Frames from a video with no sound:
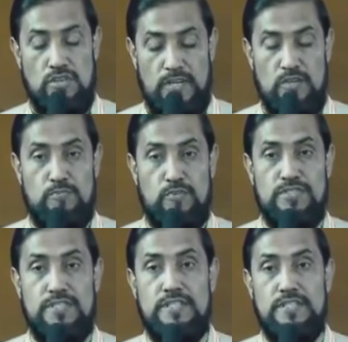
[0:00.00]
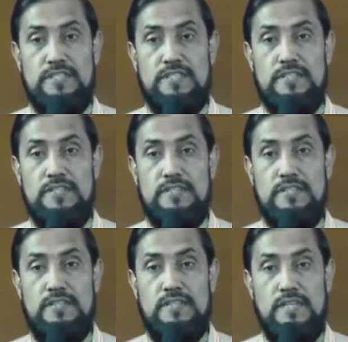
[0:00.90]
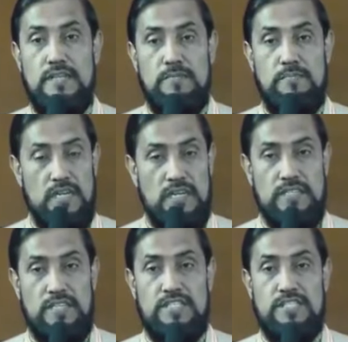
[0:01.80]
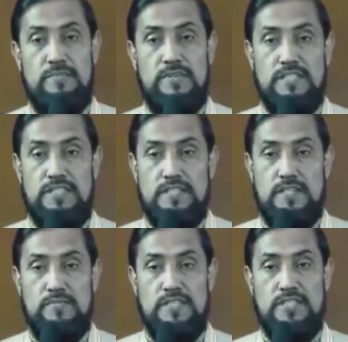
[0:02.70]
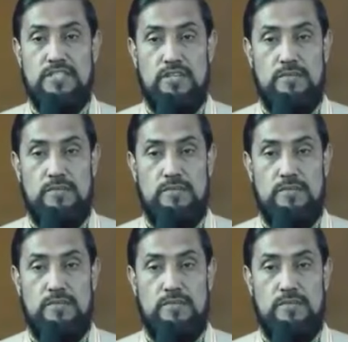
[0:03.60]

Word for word: সবাই উপস্থিত বাংলাদেশ জামাত ইসলামীর